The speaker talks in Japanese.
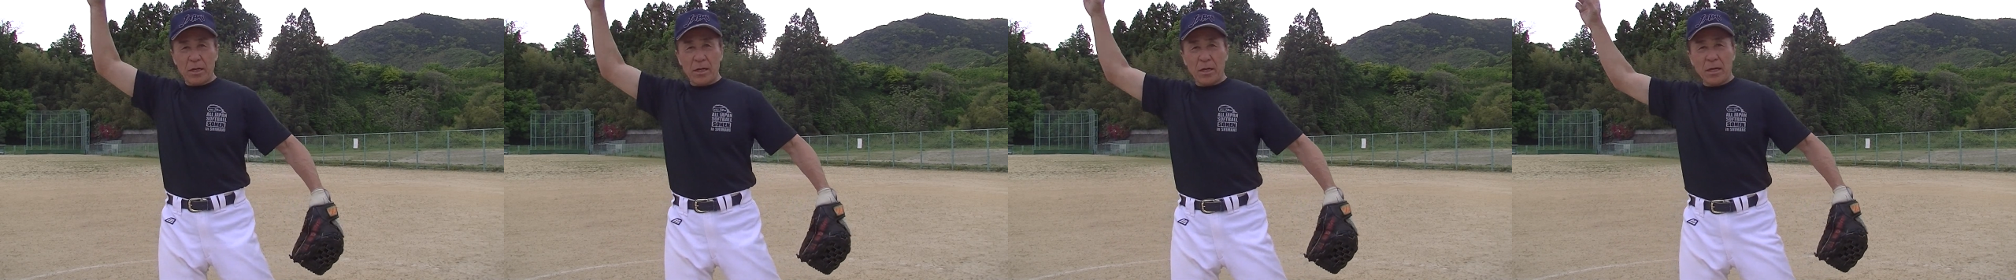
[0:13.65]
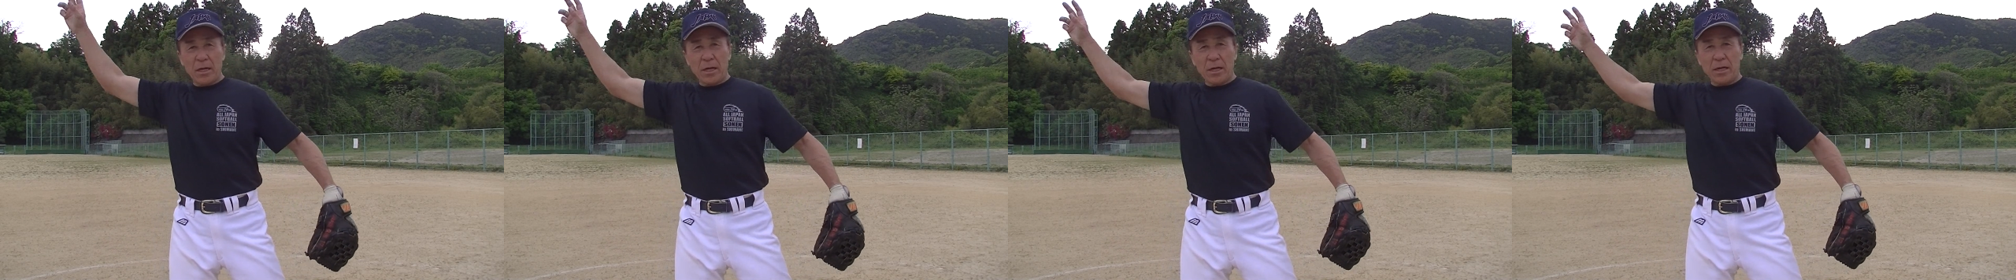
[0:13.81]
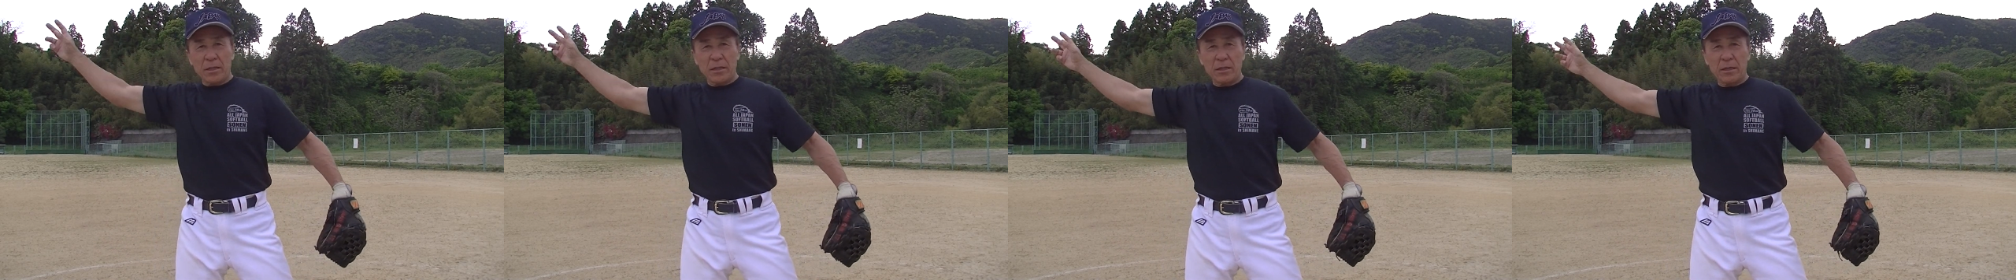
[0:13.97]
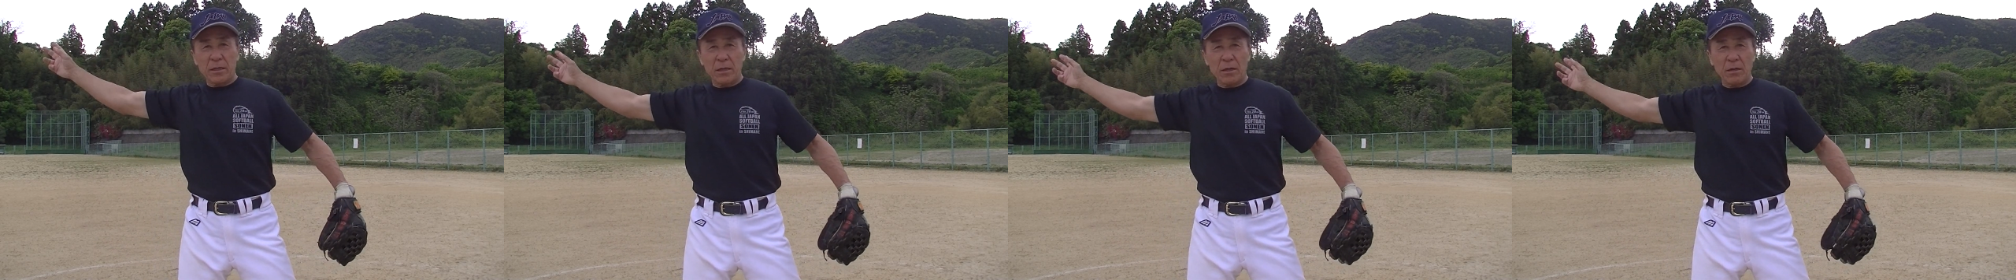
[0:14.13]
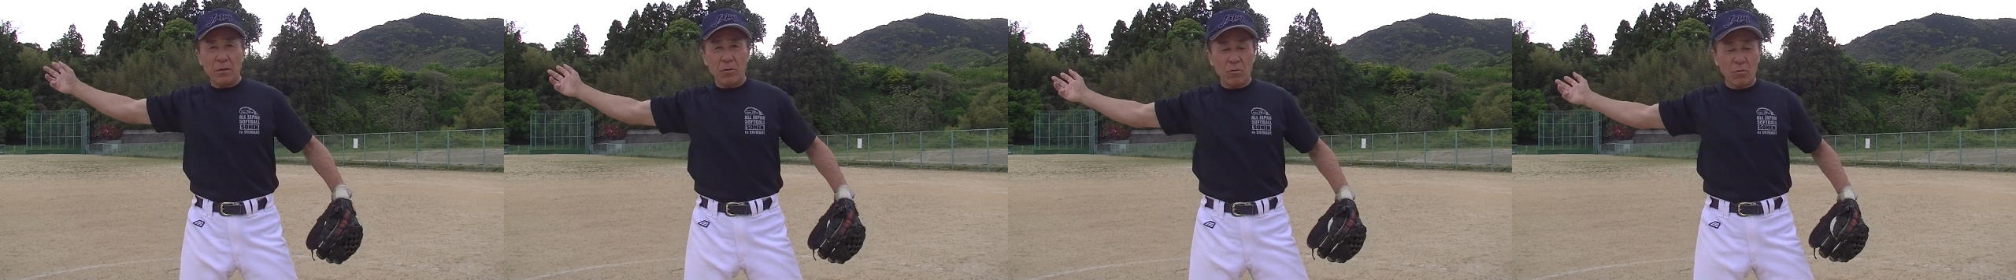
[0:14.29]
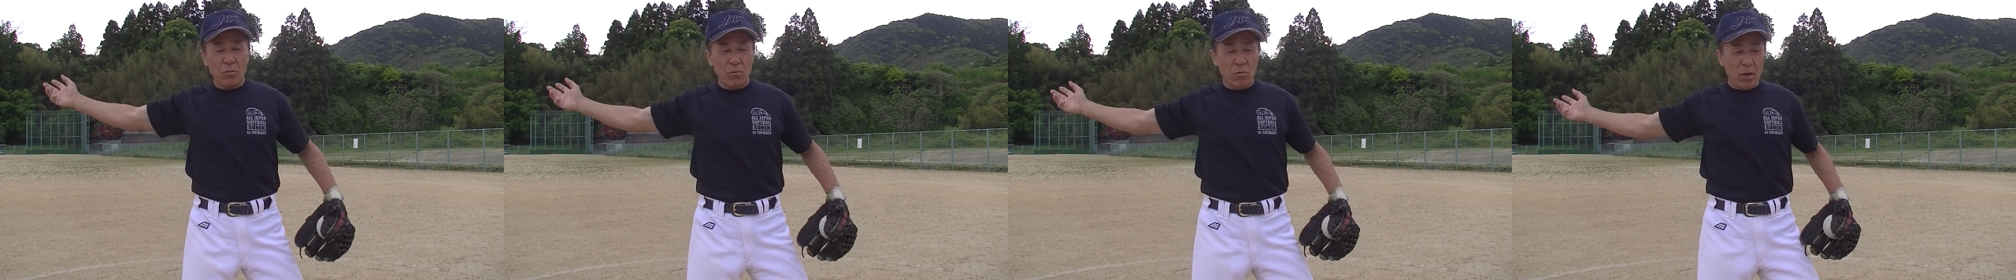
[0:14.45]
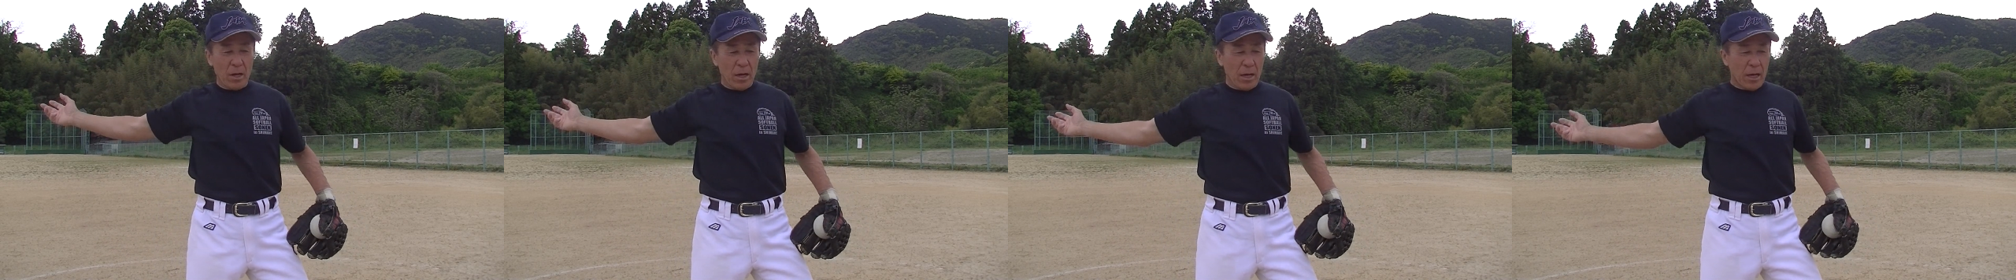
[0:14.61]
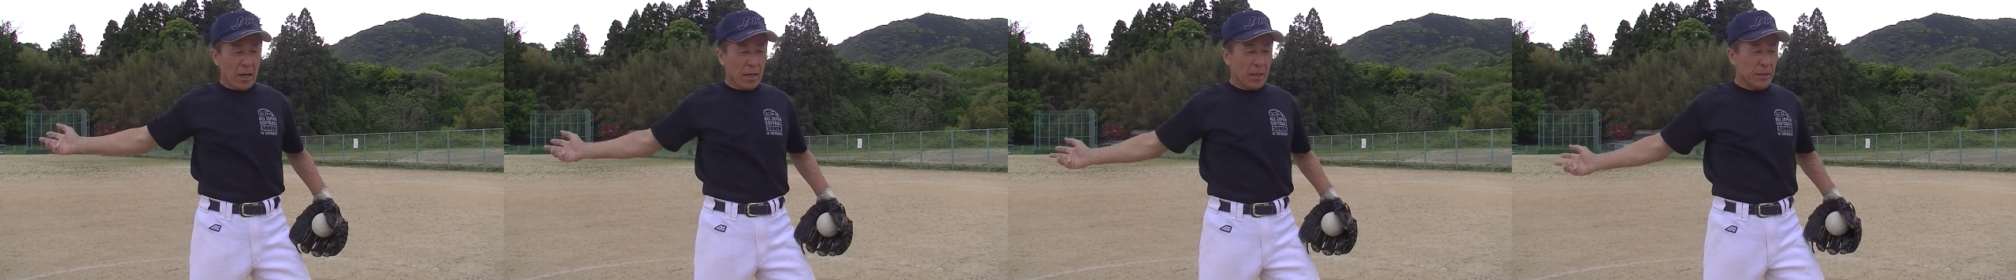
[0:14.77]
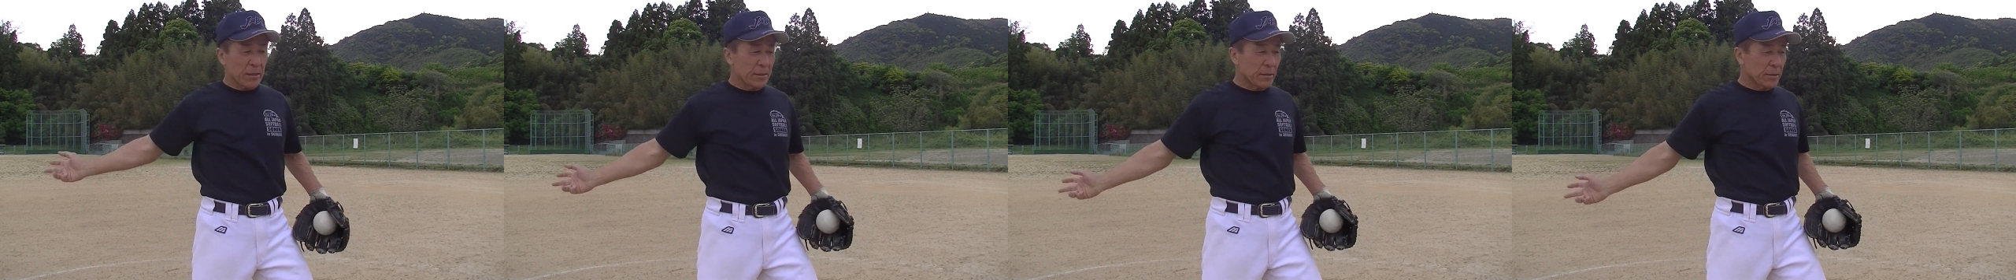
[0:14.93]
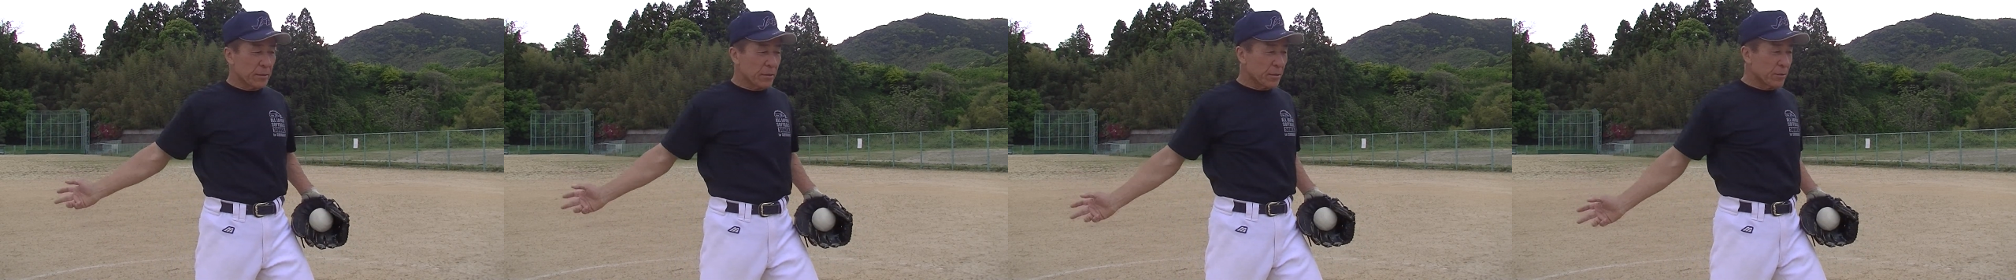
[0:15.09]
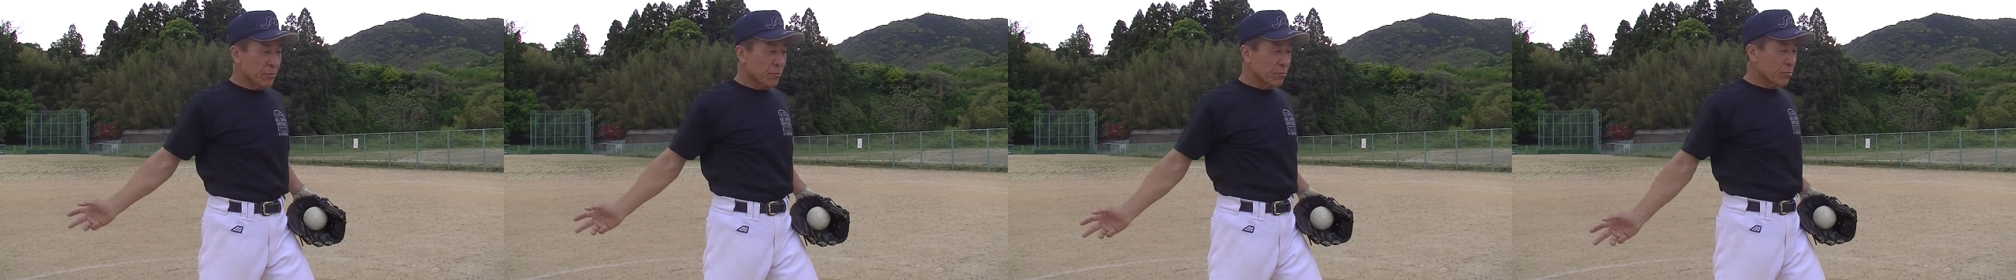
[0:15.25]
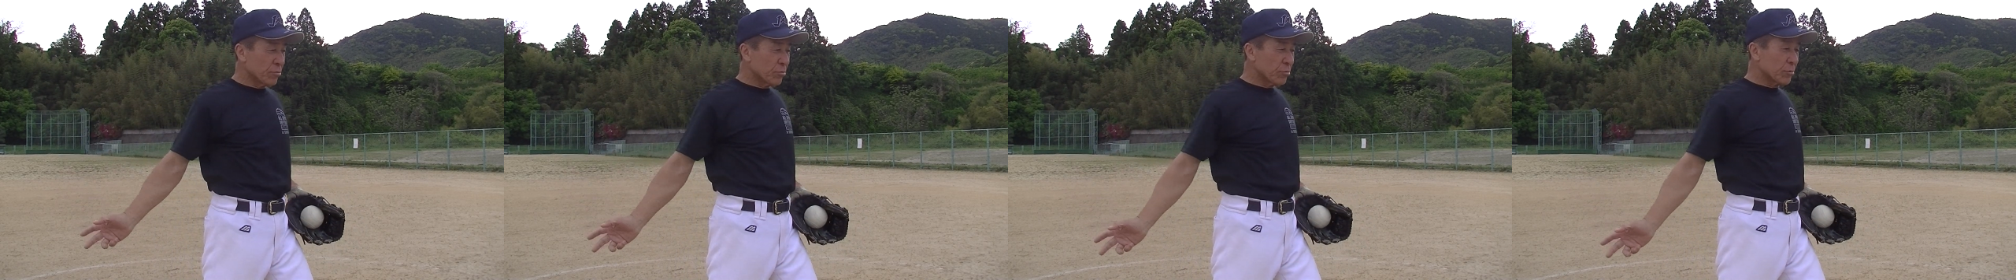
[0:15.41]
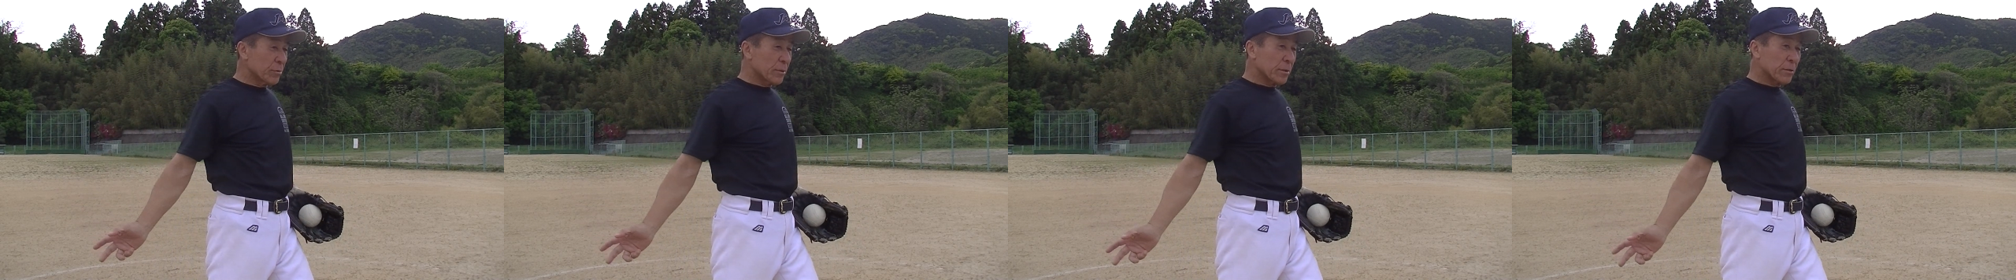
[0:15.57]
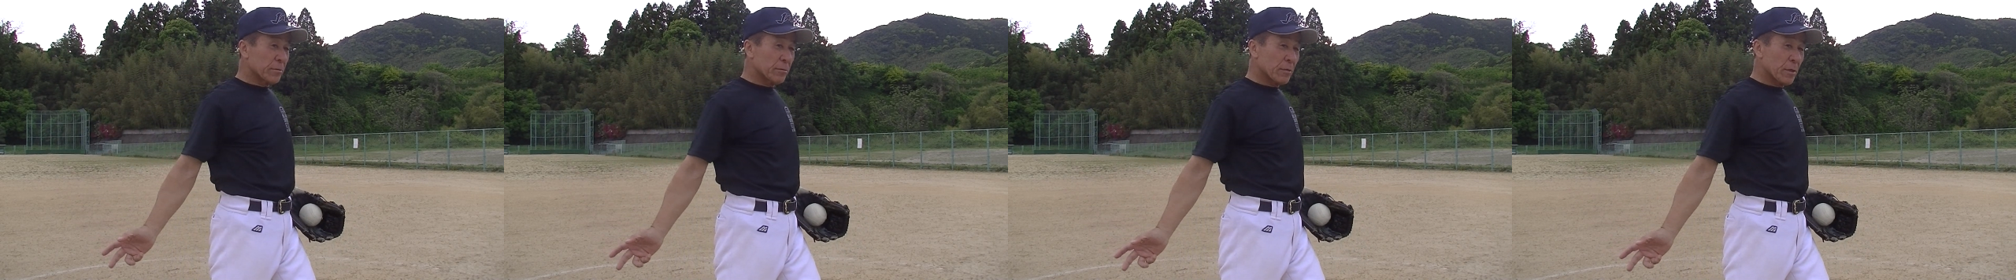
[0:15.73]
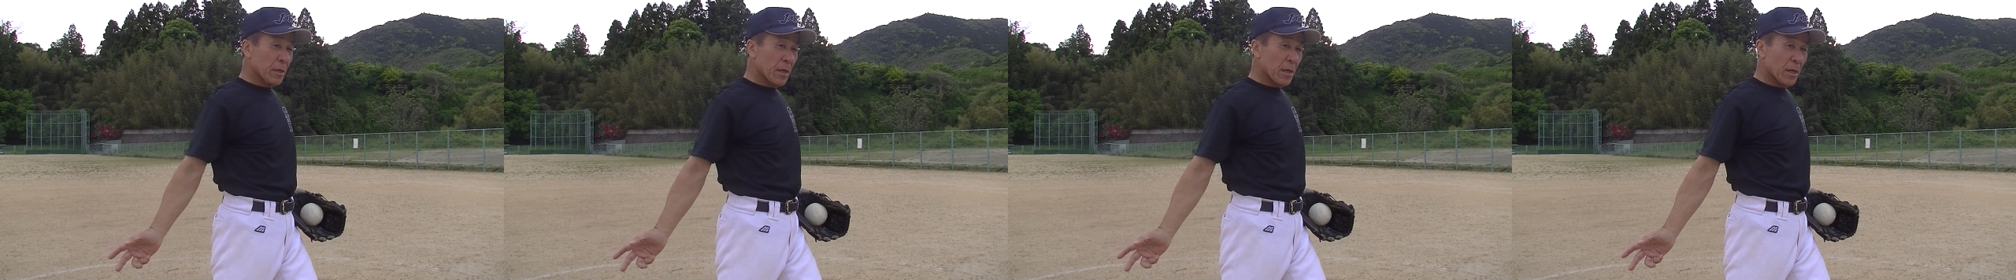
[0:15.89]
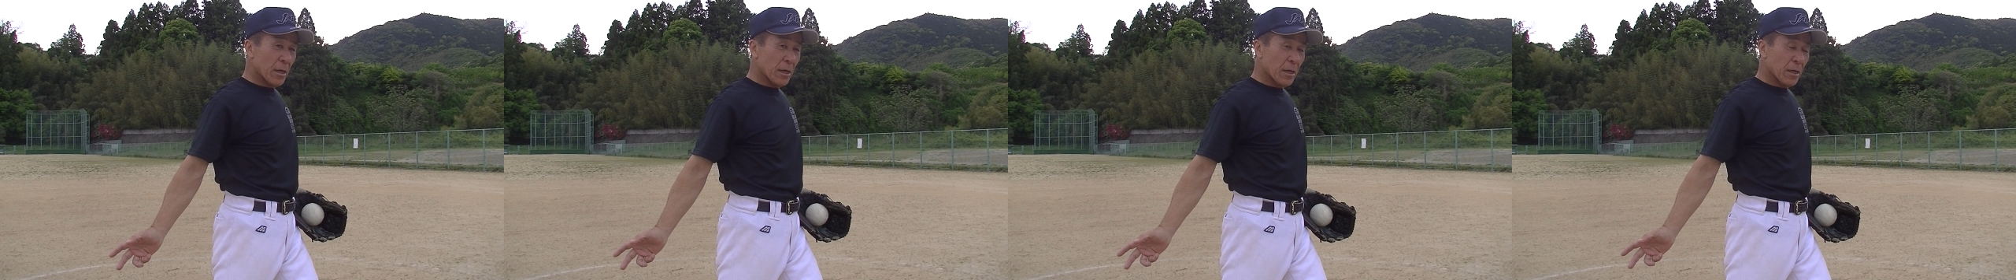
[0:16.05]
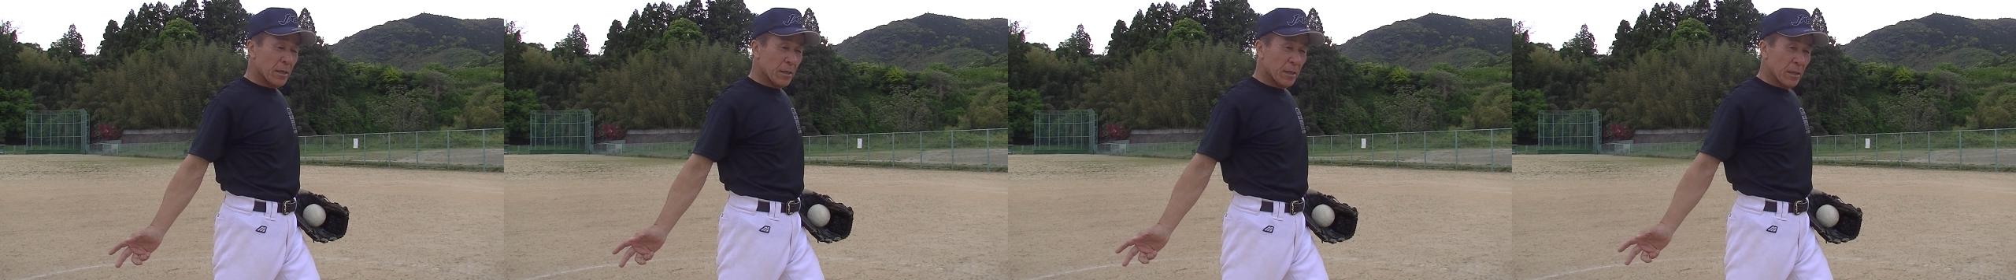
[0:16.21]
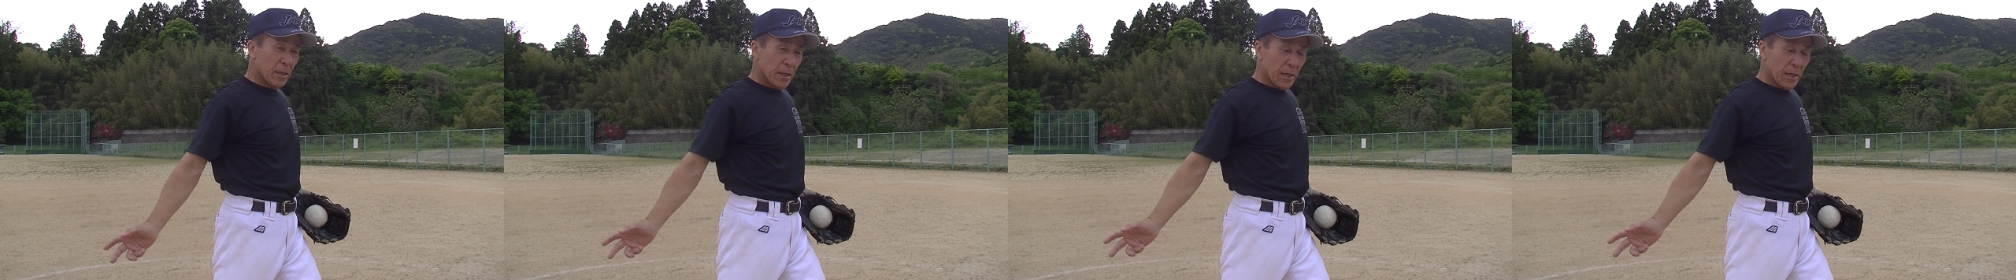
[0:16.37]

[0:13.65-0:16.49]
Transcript: から型がこう入ってくるんですが